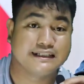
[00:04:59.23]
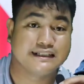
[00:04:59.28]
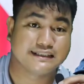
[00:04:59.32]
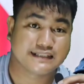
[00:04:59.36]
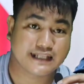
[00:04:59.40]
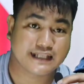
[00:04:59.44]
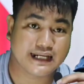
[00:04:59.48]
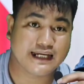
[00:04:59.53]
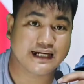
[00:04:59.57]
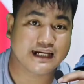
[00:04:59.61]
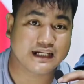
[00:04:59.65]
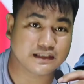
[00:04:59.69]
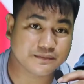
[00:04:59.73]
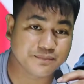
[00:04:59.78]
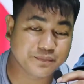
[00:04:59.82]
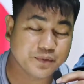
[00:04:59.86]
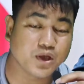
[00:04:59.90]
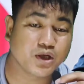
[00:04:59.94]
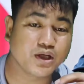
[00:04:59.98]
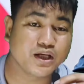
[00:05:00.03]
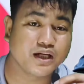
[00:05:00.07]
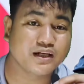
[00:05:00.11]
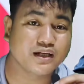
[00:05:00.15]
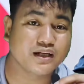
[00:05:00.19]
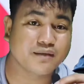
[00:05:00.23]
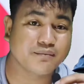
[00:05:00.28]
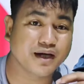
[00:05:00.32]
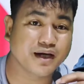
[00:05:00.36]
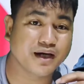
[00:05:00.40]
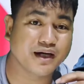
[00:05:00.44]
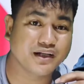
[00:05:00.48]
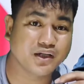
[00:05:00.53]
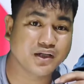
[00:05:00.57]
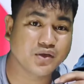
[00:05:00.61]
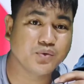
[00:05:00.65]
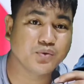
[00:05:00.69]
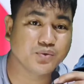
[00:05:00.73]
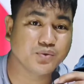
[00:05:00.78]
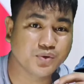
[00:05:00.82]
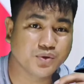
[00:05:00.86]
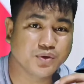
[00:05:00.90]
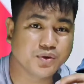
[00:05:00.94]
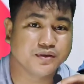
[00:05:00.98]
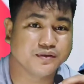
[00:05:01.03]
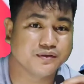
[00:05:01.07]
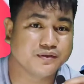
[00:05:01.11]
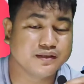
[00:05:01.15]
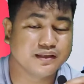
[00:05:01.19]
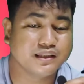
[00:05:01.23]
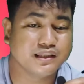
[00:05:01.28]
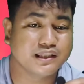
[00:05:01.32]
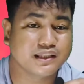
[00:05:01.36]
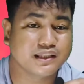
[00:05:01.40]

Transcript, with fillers: sa lahat po ng mga nanonood,